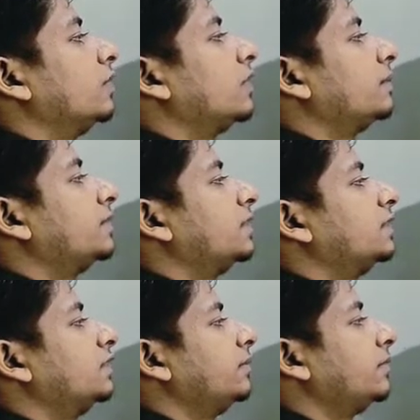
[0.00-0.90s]
एक
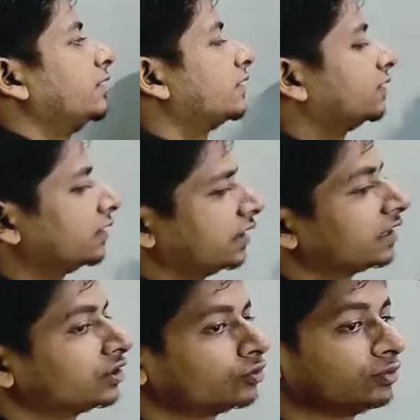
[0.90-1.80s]
पिताजी अपने बच्चे से कहता है
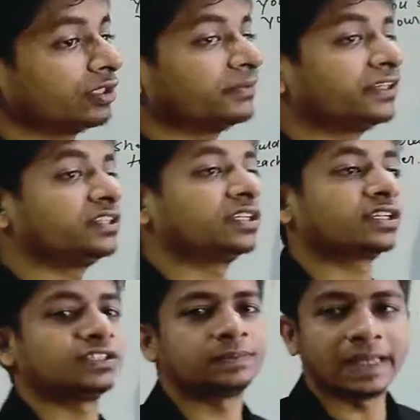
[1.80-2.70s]
कि तुम्हें अपने टीचर
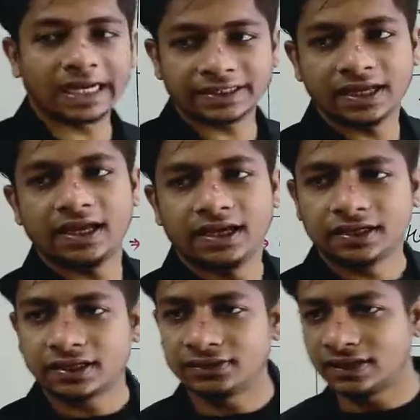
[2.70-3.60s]
का रिस्पेक्ट
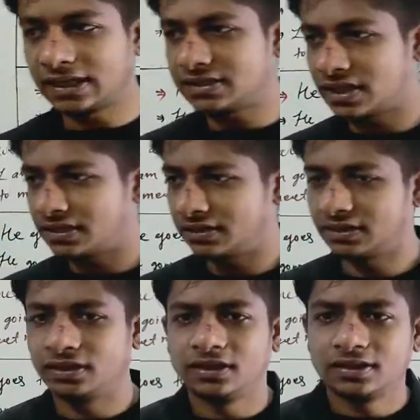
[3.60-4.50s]
करना, चाहिए
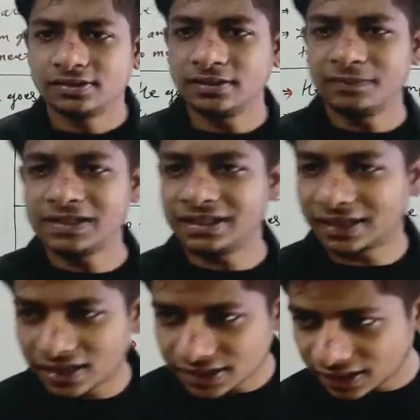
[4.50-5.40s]
सिंपल सा
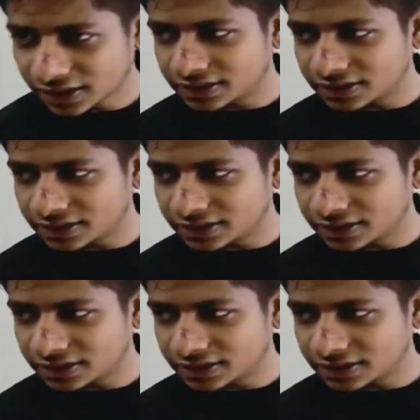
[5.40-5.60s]
कहना चाहिए ना